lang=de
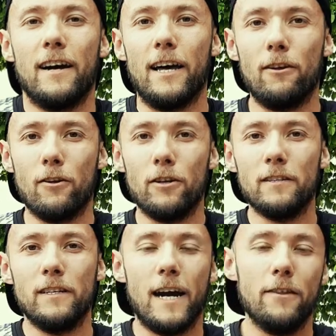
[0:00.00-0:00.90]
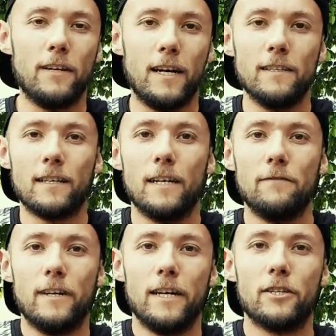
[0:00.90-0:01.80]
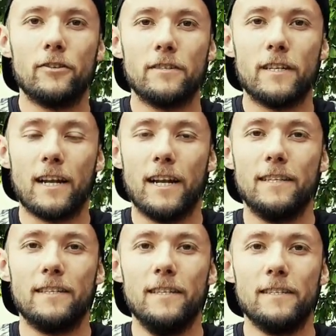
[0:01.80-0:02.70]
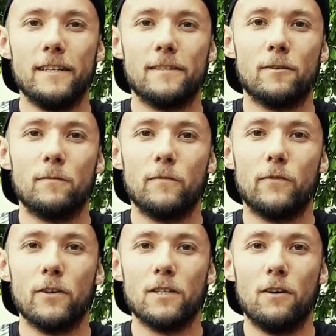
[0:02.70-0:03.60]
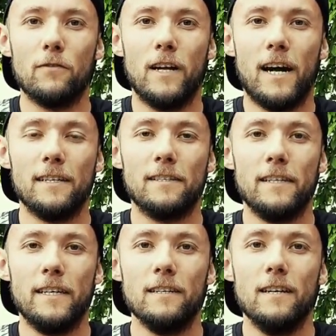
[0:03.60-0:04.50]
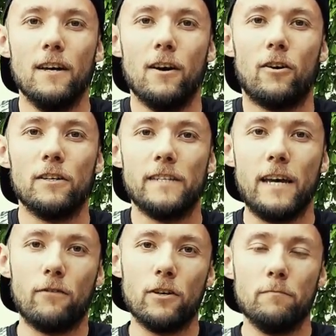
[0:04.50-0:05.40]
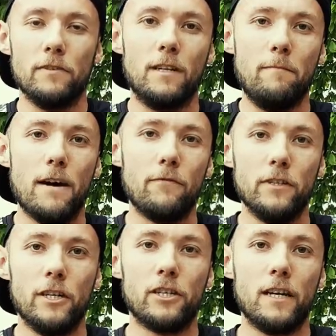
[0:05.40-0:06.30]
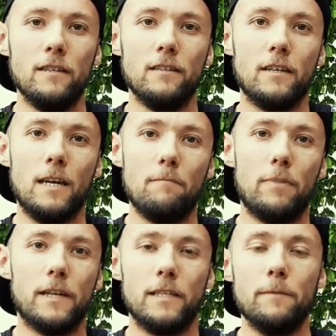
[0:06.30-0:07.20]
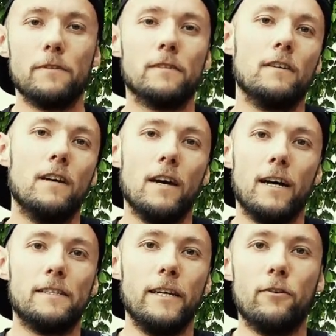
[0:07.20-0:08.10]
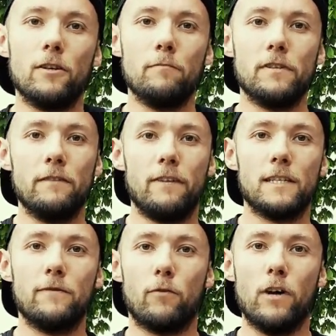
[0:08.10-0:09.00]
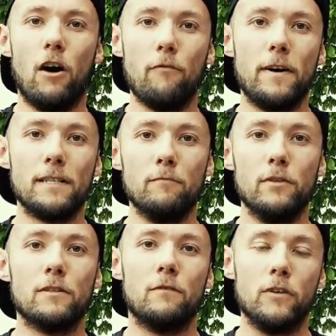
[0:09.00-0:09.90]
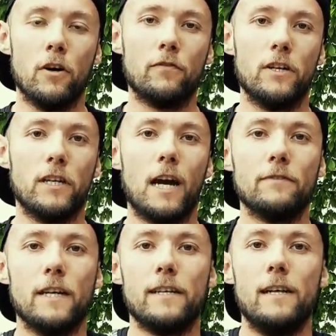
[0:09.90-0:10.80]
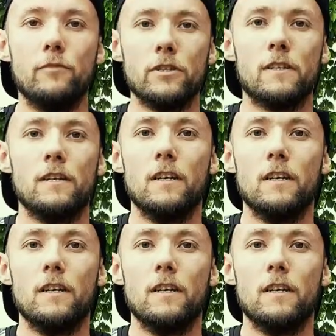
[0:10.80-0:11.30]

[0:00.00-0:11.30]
Hallo Leute, der eine oder andere hat vielleicht schon unseren kleinen Teaser zum Volkslauf in Hagen gesehen. Heute zeigen wir euch ein bisschen mehr von der Strecke, geben ein paar Tipps, erzählen euch ein bisschen was, wo ihr aufpassen müsst und wie ihr euch vielleicht die Kraft einteilen müsst.